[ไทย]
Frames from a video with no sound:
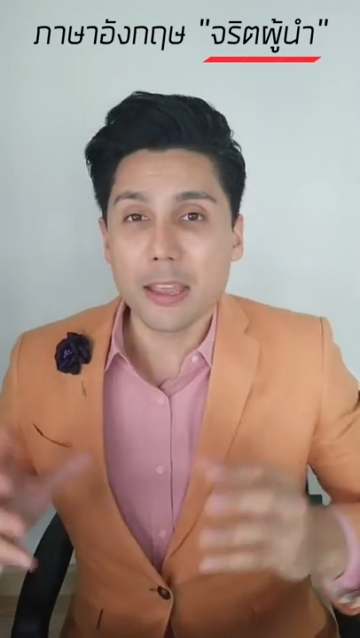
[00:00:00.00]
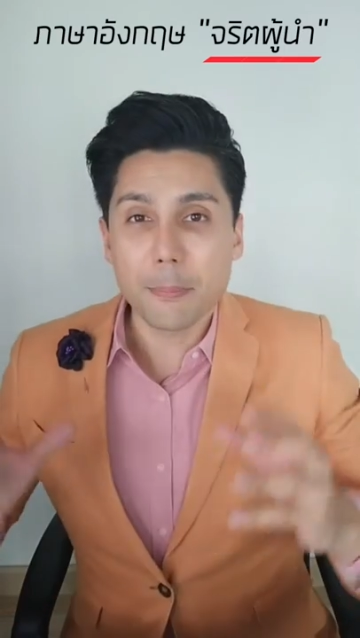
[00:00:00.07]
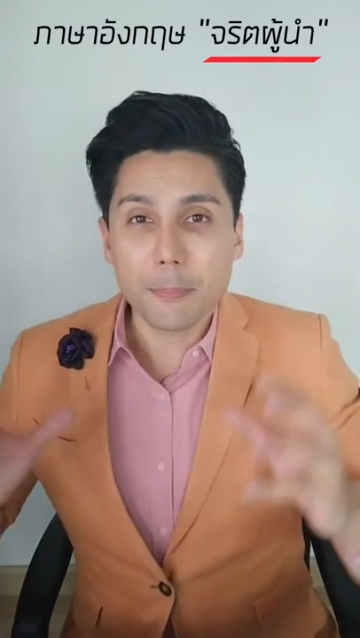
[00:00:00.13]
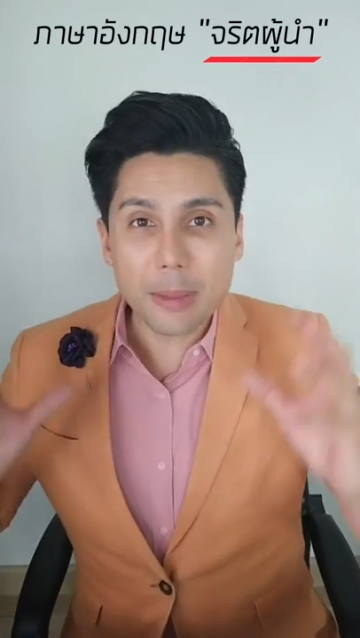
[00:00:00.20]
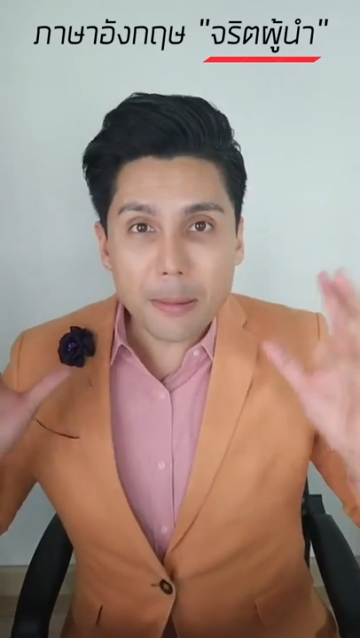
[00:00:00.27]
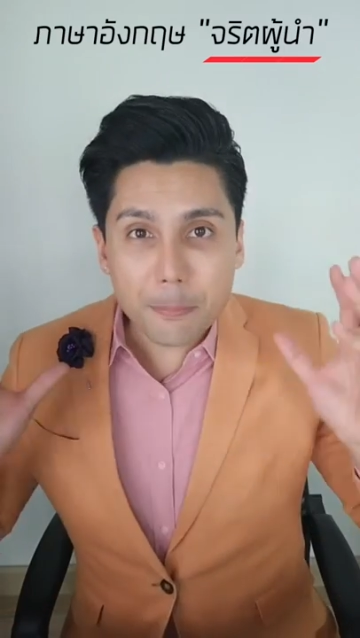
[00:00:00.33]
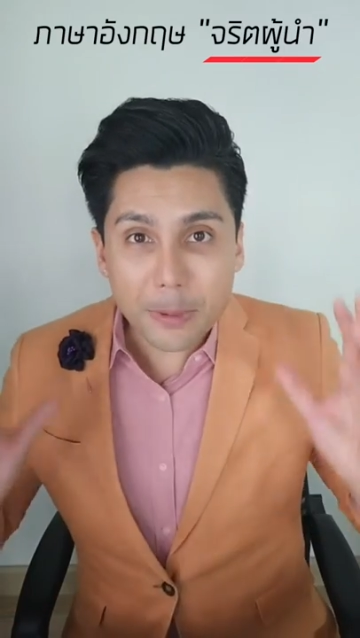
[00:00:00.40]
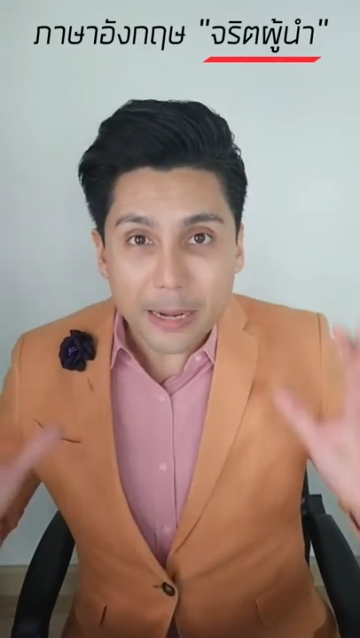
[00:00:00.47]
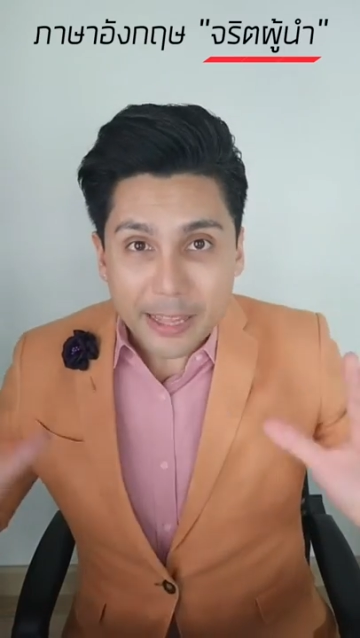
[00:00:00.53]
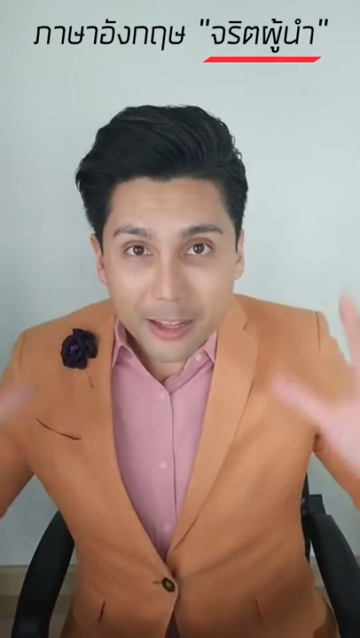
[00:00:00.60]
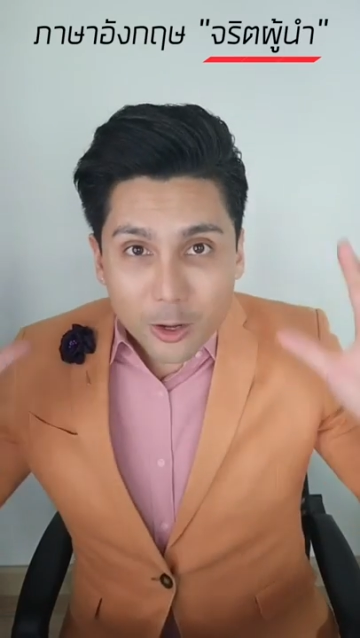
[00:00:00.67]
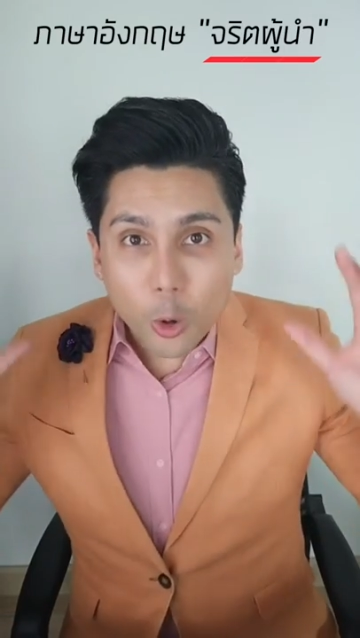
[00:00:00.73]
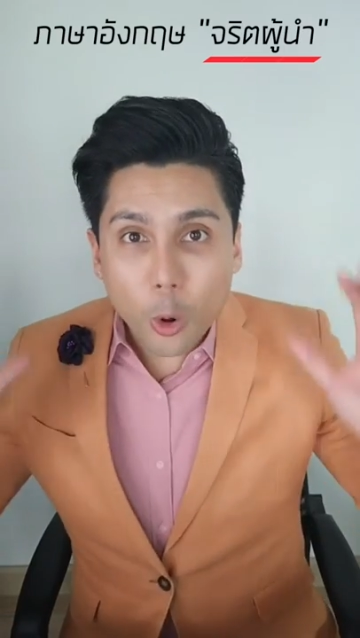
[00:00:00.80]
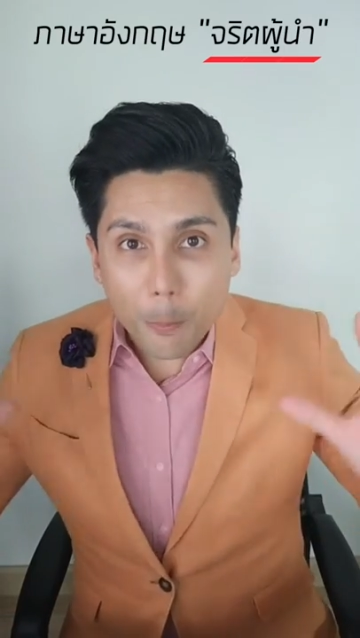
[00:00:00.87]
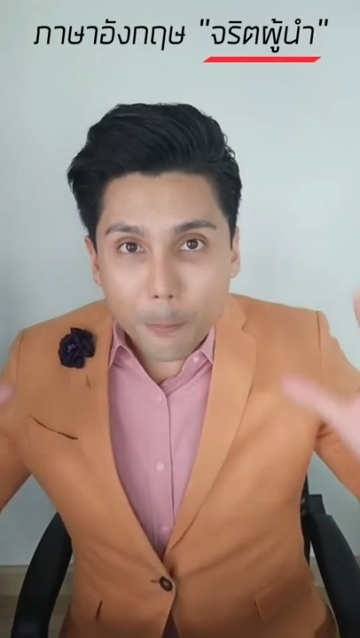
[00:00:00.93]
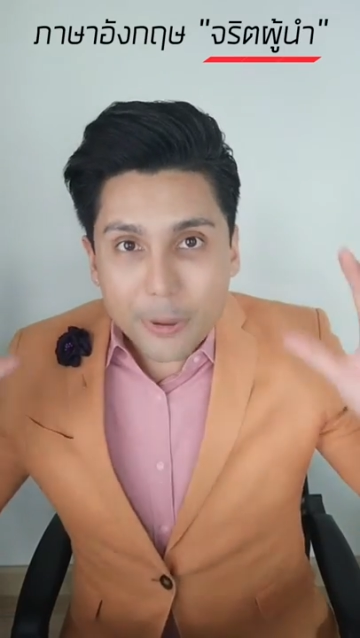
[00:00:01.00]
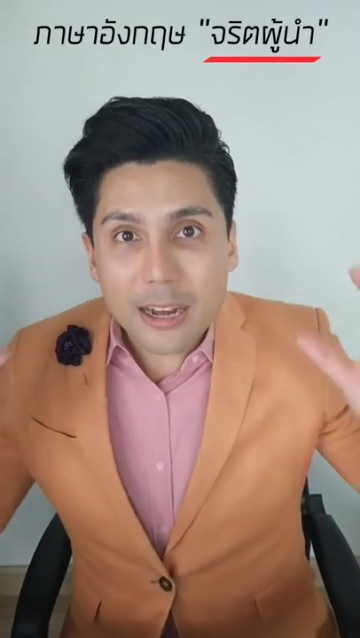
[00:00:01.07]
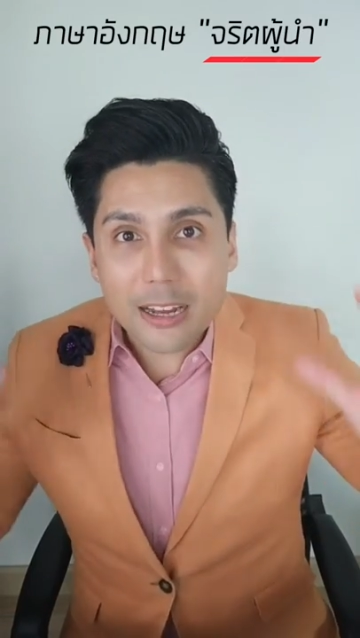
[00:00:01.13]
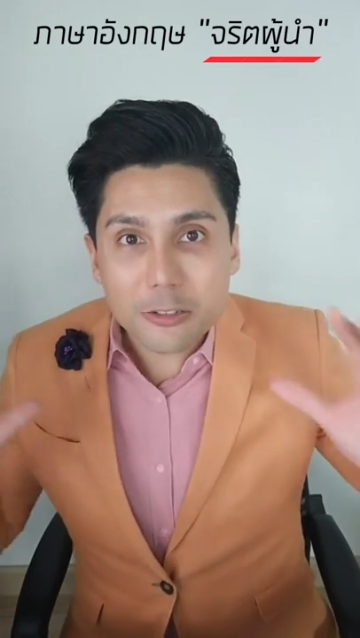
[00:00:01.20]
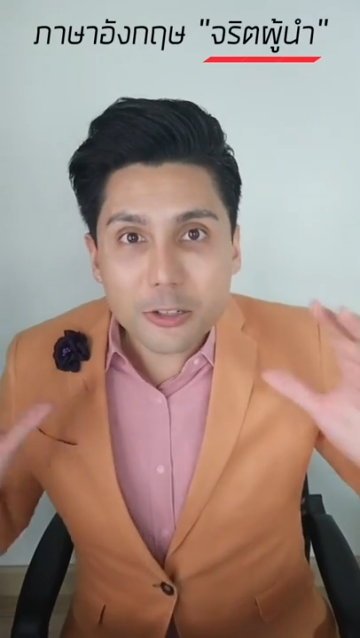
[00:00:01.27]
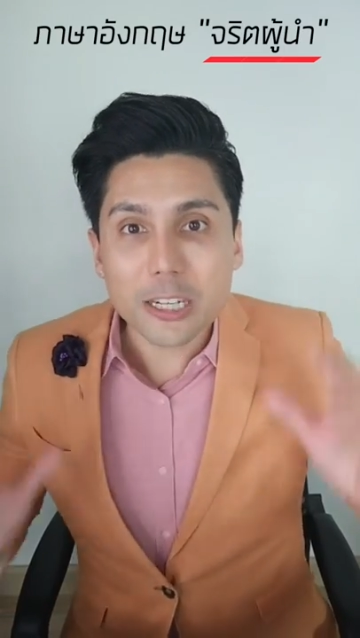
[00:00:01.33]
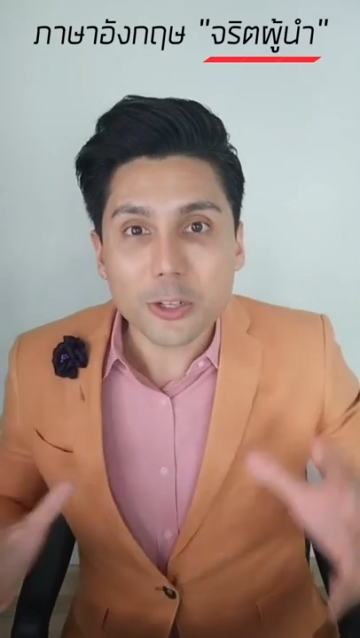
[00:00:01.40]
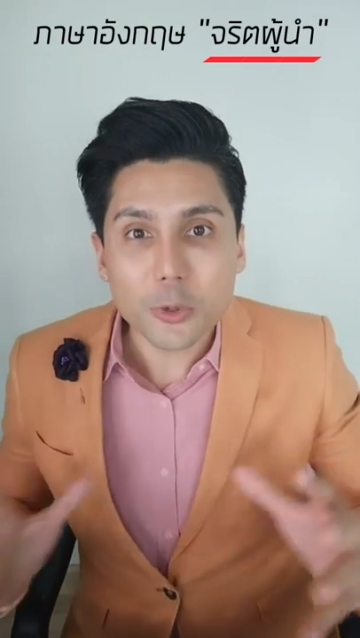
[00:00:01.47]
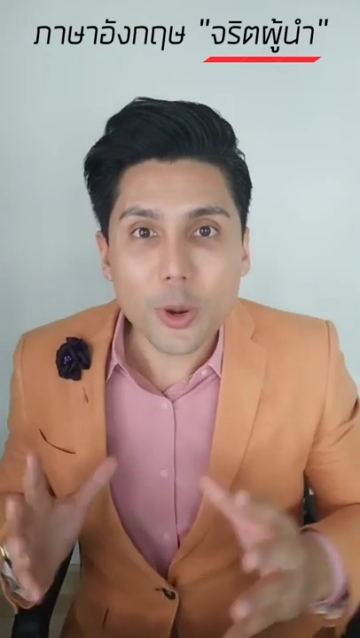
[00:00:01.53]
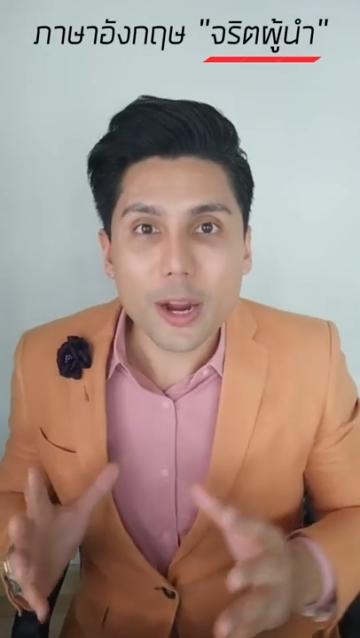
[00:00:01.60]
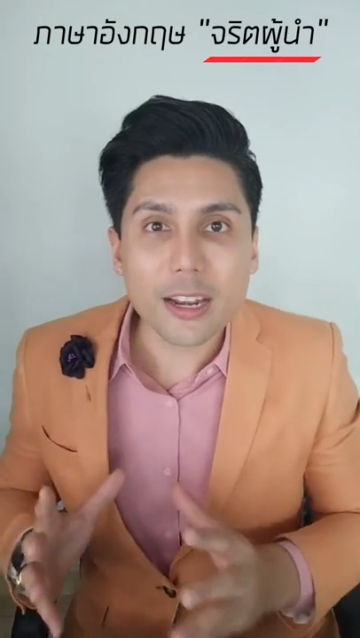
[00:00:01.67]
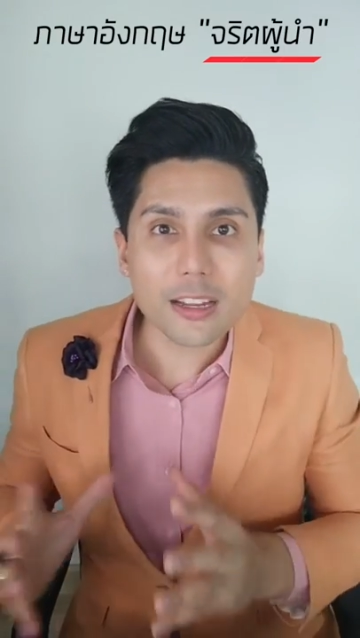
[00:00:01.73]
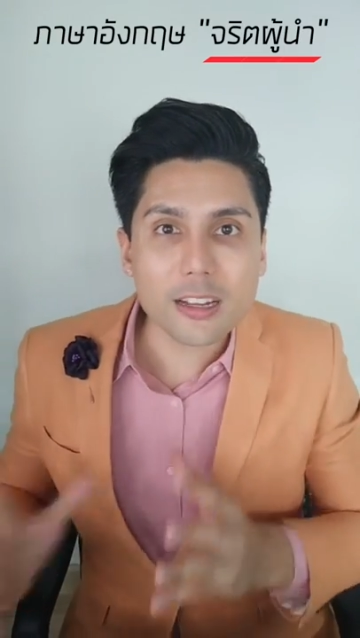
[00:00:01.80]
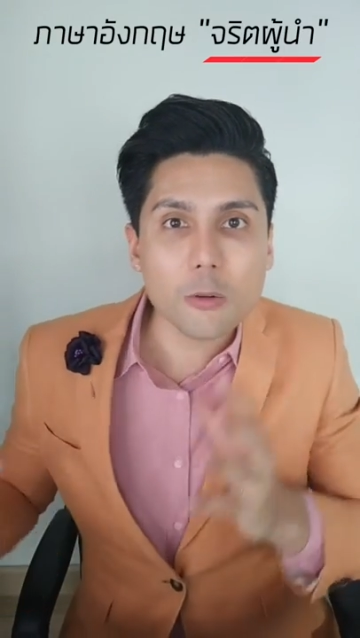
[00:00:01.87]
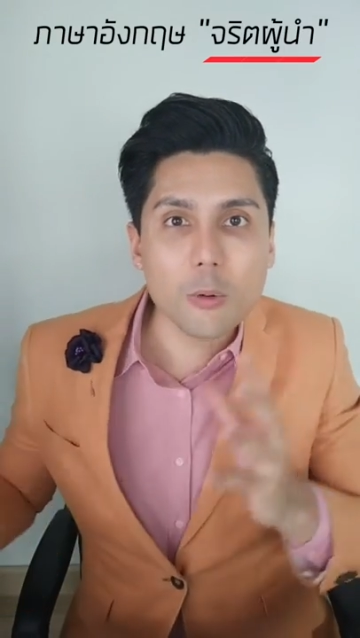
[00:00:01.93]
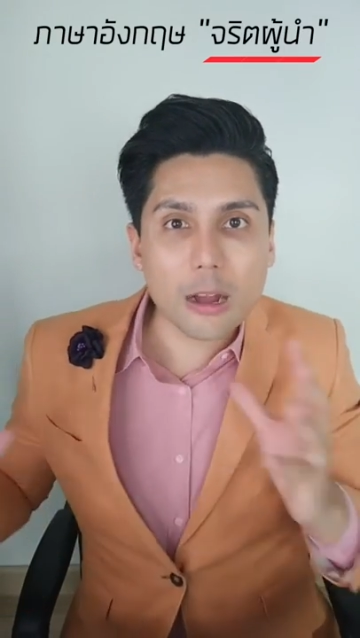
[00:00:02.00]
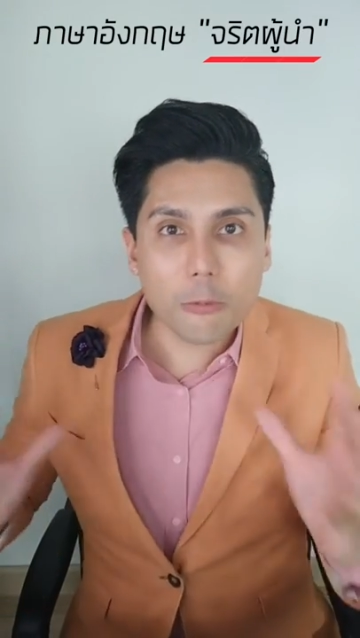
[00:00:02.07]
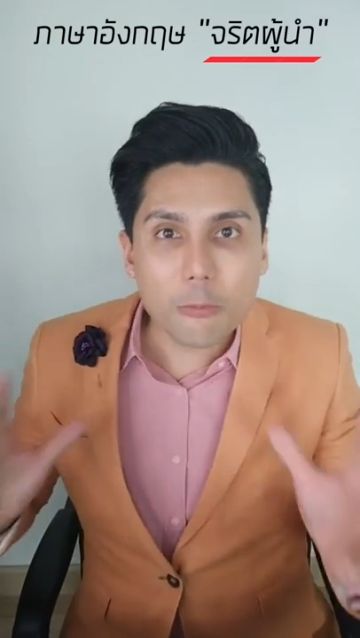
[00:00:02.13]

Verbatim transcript: เป็นปริงคบเพื่อนรวยๆ แล้วก็หวัง